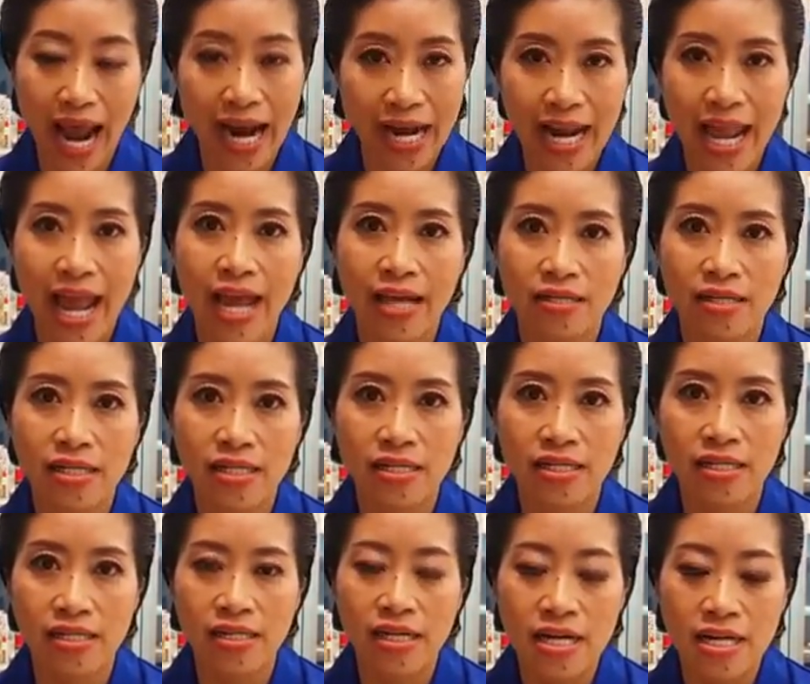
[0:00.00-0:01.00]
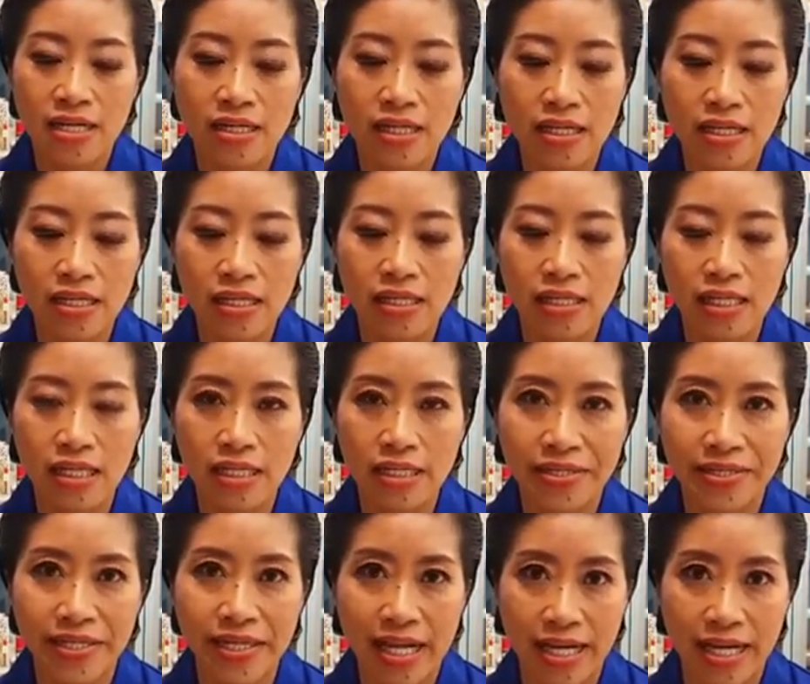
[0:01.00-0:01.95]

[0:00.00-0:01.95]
อันนี้คือคือคือ